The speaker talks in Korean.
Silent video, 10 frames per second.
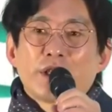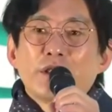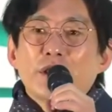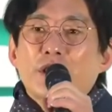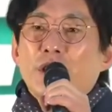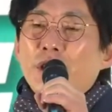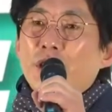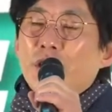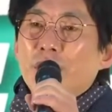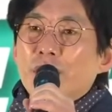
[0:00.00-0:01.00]

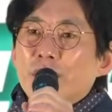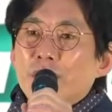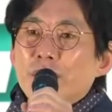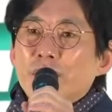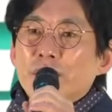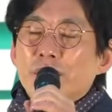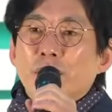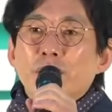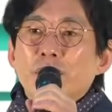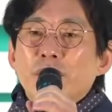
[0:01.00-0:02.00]
지극히
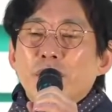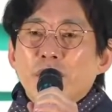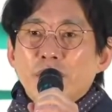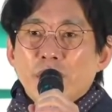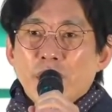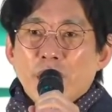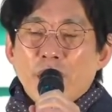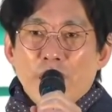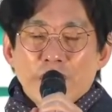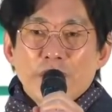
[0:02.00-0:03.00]
정치적인
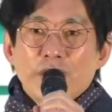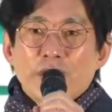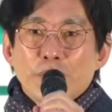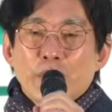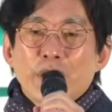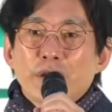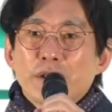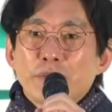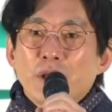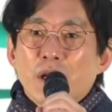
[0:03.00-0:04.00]
행위이기 때문에
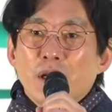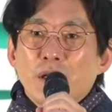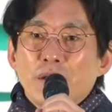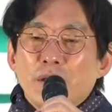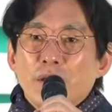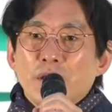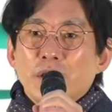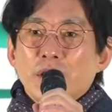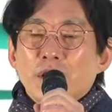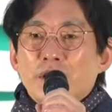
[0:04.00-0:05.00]
그렇습니다.
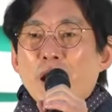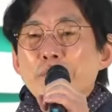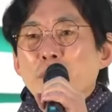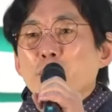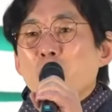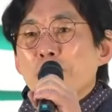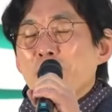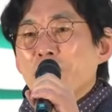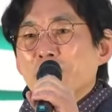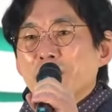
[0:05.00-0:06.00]
대한민국
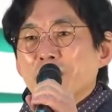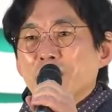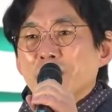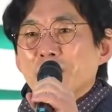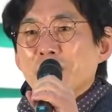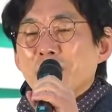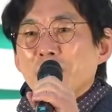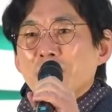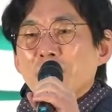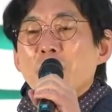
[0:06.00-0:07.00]
헌법은
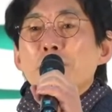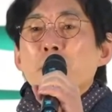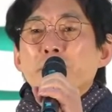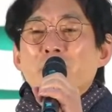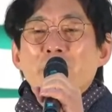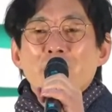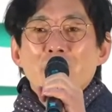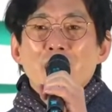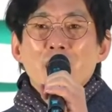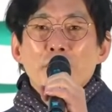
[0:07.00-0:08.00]

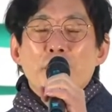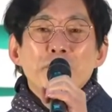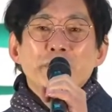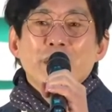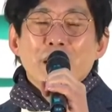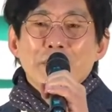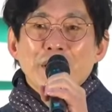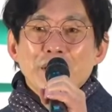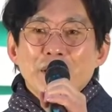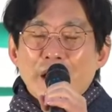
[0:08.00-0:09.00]
형법상의
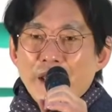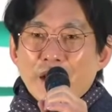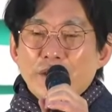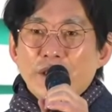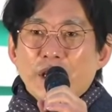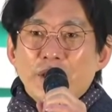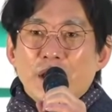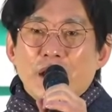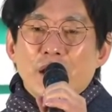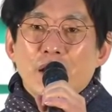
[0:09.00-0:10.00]
범죄자만 탄핵하는 것이
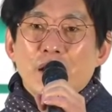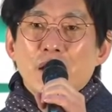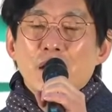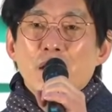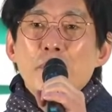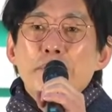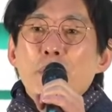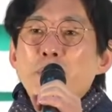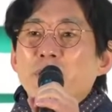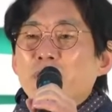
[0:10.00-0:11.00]
아니라
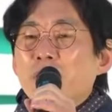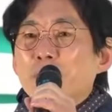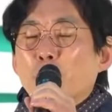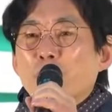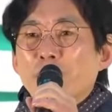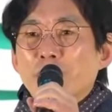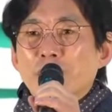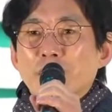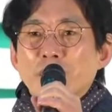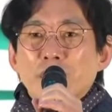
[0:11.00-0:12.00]
헌법을 지키지
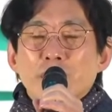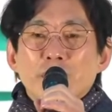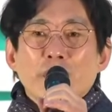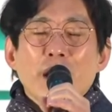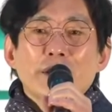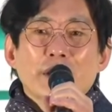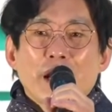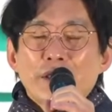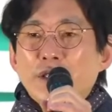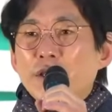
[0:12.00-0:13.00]
못하는 철학적
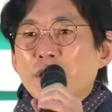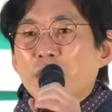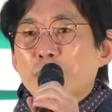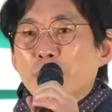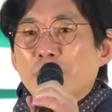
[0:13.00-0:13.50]
가치를 지키지